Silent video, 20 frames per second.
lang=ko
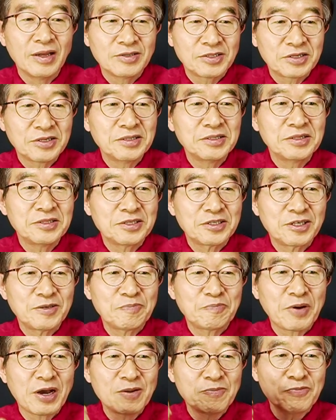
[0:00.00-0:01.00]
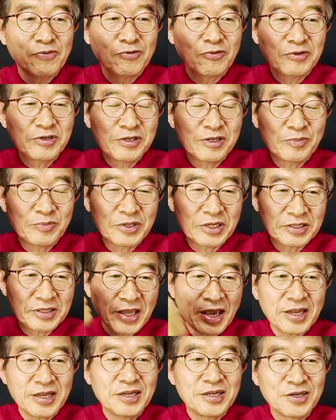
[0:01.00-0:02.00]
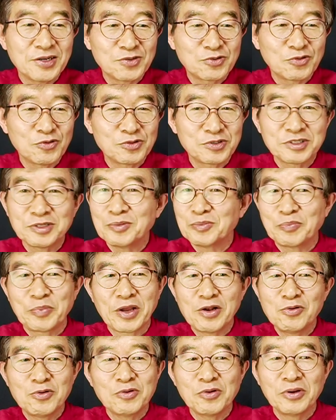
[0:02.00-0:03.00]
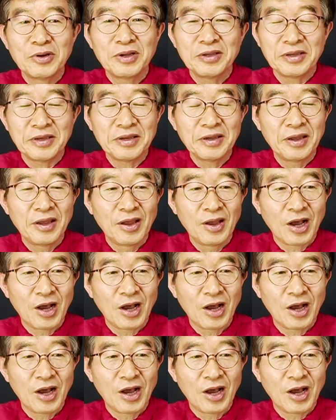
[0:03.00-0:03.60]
저는 18% 이름들 때리는 것도 저는 별로 예.